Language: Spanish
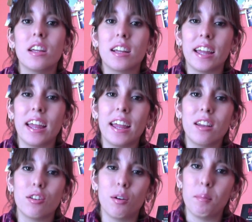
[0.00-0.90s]
que
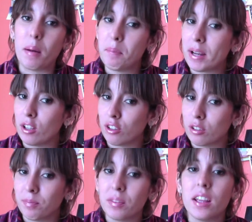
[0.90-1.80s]
son vampiros.
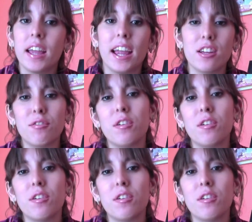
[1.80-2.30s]
Ellos